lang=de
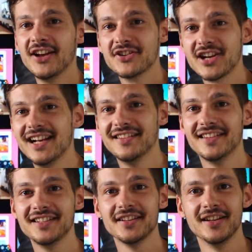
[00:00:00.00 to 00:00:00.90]
schalten
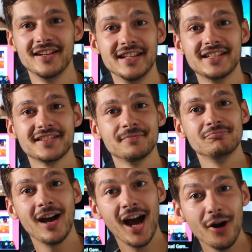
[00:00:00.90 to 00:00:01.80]
sich nicht
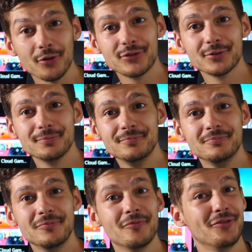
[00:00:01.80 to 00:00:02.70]
aus.
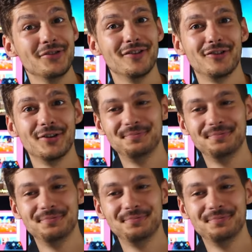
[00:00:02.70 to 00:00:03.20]
Wundervoll.